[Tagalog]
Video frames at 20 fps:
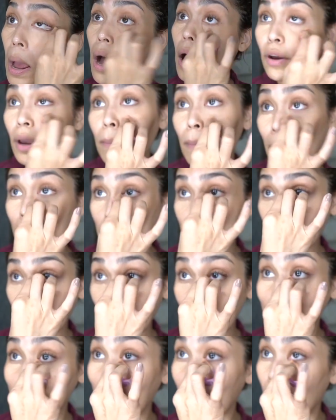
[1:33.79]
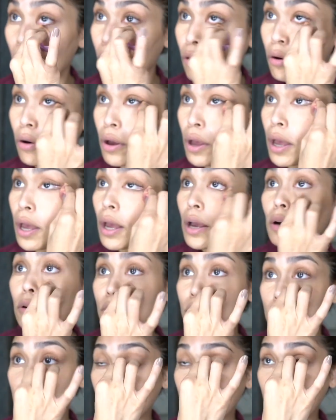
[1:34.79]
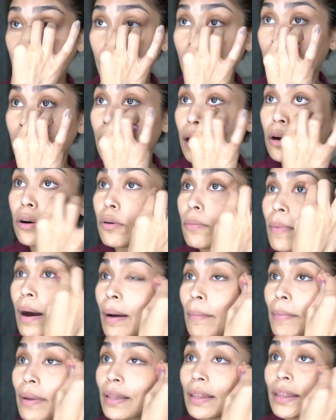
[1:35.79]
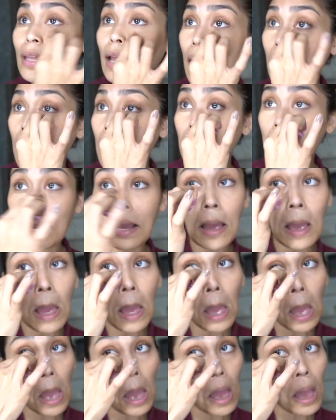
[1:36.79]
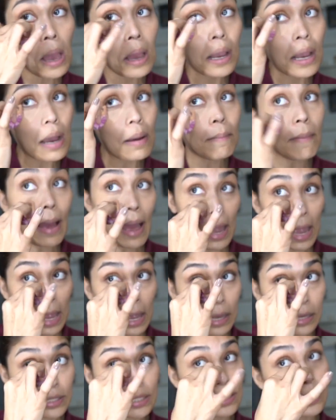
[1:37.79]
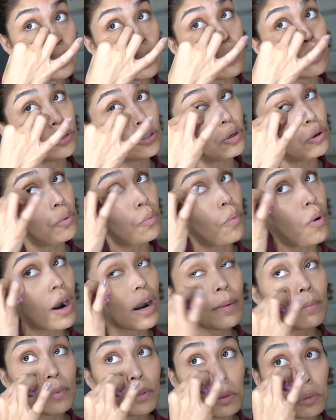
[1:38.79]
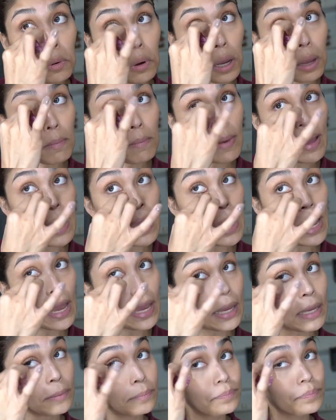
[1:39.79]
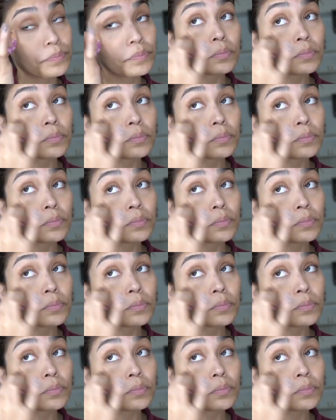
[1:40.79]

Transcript: Yung ibang mga tao, gusto nilang gumamit ng kamay. Kasi daw, yung warmth ng kamay,